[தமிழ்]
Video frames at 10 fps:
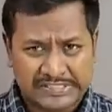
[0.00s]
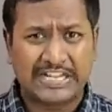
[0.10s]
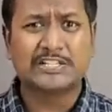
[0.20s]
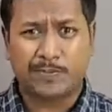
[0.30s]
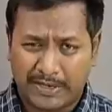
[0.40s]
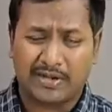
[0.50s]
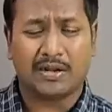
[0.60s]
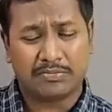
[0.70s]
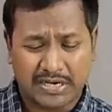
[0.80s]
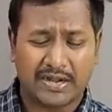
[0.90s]
சேல்ஸ்
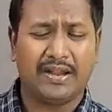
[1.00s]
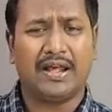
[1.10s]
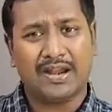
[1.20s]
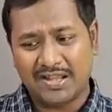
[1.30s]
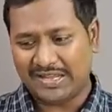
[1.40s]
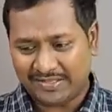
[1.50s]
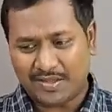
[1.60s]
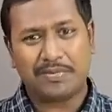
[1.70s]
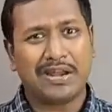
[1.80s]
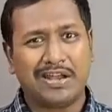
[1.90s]
பண்ணுறேன் நம்ம கடையில் ஆனால்
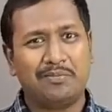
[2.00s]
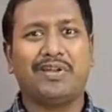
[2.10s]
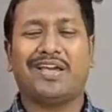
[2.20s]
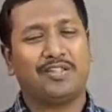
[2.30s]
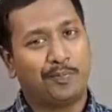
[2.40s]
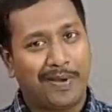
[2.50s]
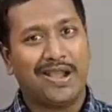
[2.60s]
எந்த பிராண்ட்லேயுமே நான் இது